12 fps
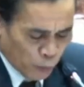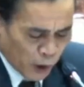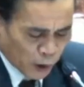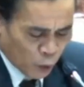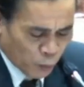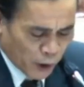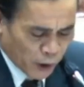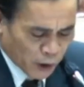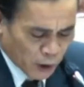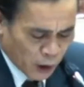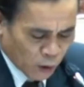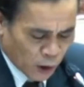upaya-upaya
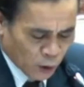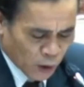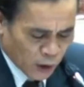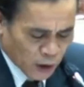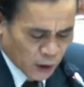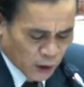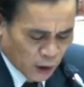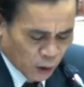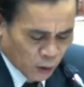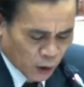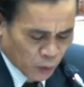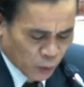yang dilakukan oleh
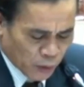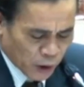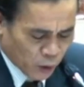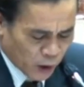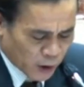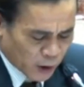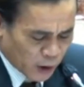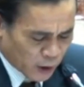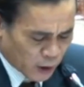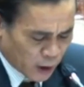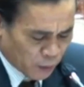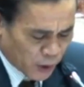Kejaksaan Agung Republik Indonesia
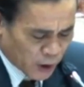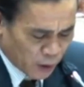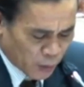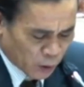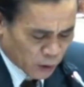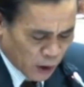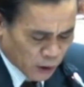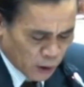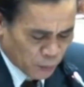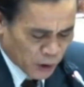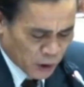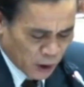yang tidak bisa
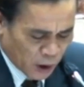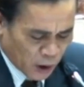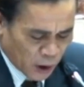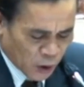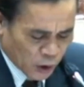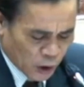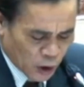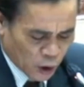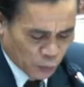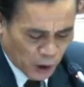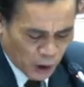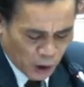menuntaskan penyidikan
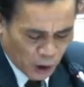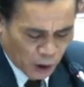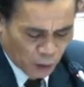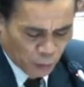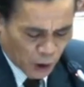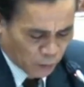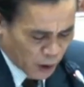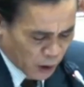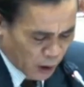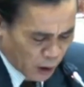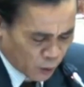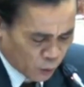kasus-kasus pelanggaran HAM berat
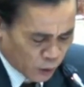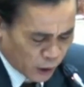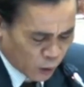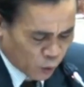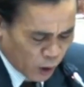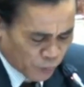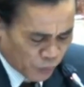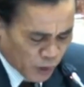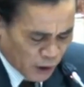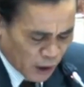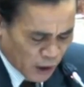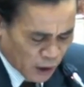masa lalu
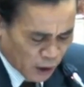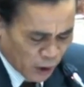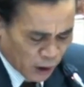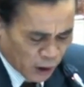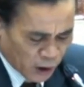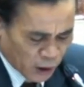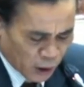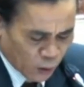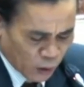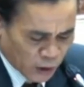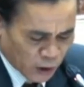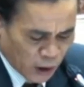dikualifisir sebagai
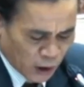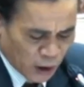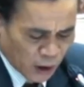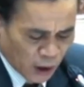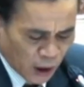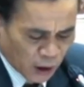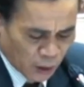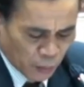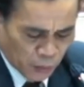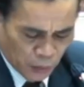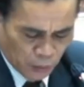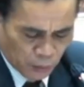kategori tindakan negara
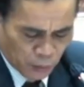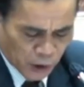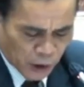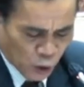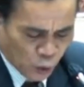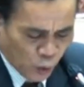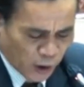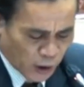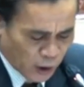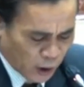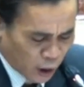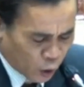yang
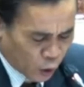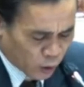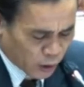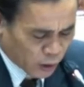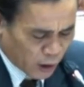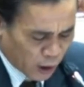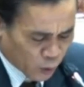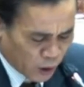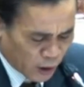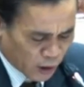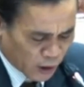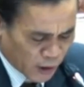bersesuaian dengan doktrin
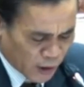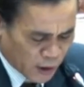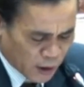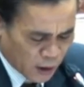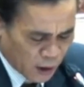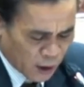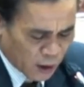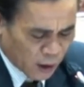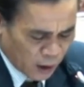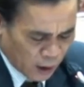unwillingness